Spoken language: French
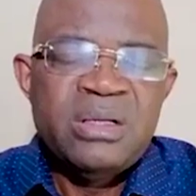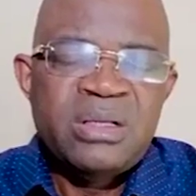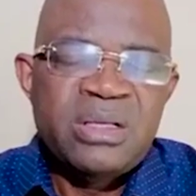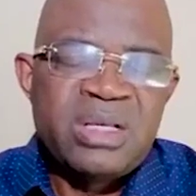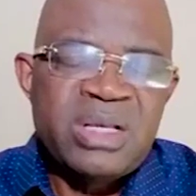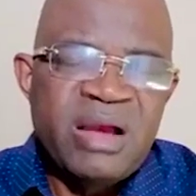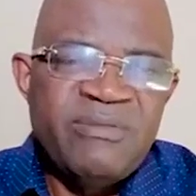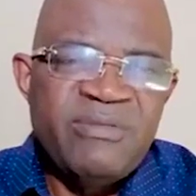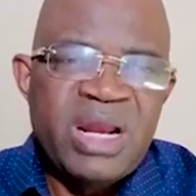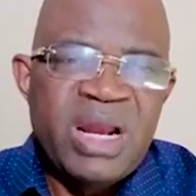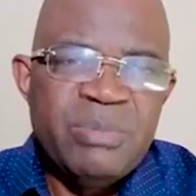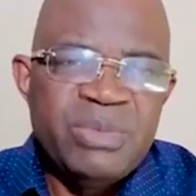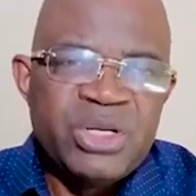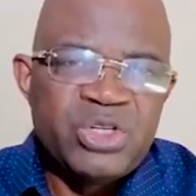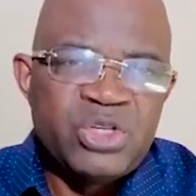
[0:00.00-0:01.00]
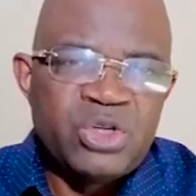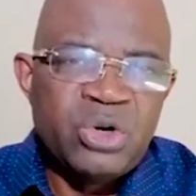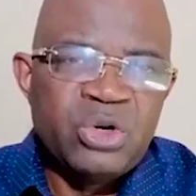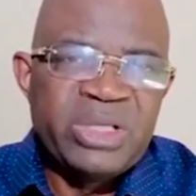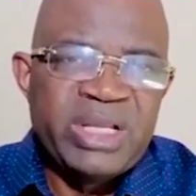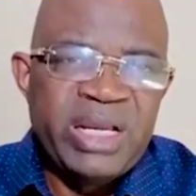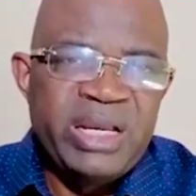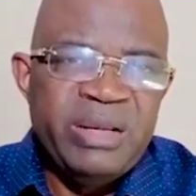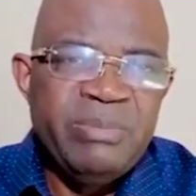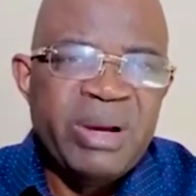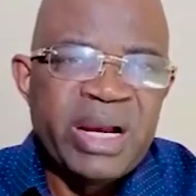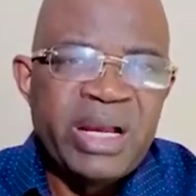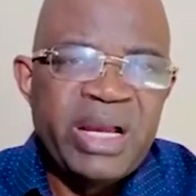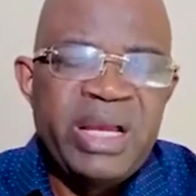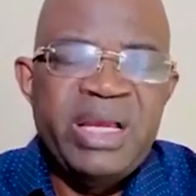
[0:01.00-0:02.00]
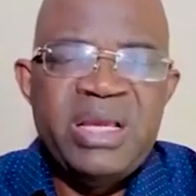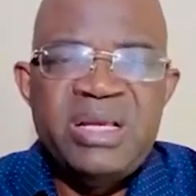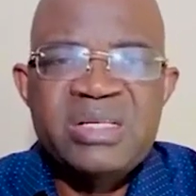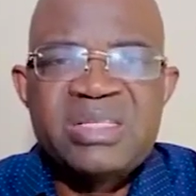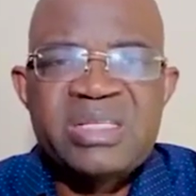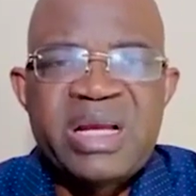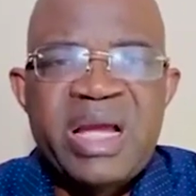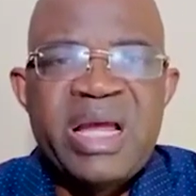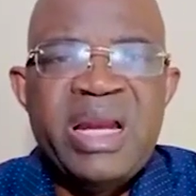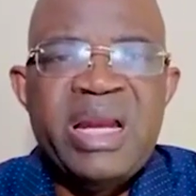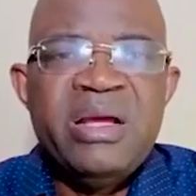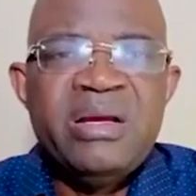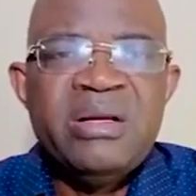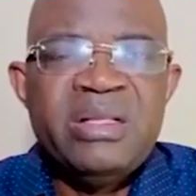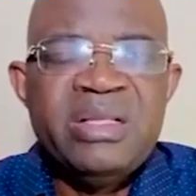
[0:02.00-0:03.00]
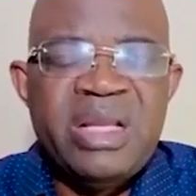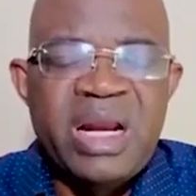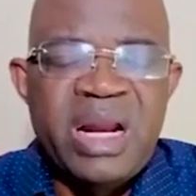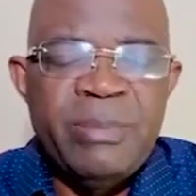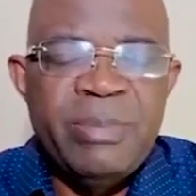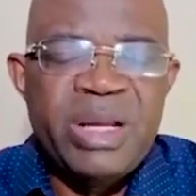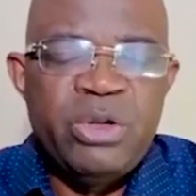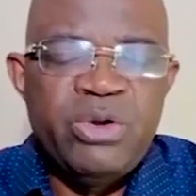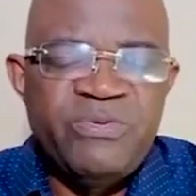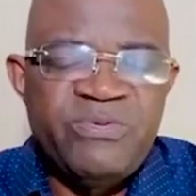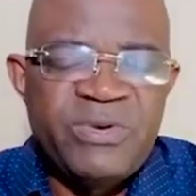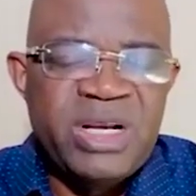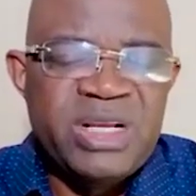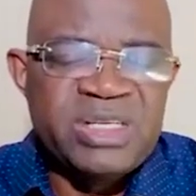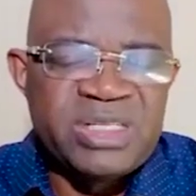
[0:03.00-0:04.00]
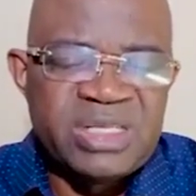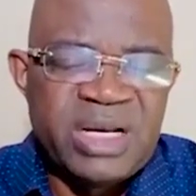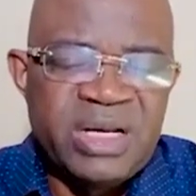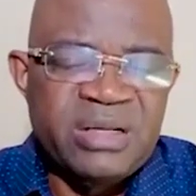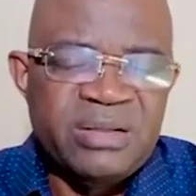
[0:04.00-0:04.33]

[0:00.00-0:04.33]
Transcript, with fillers: qui avait la mission de libérer Israël de la main de Philistin.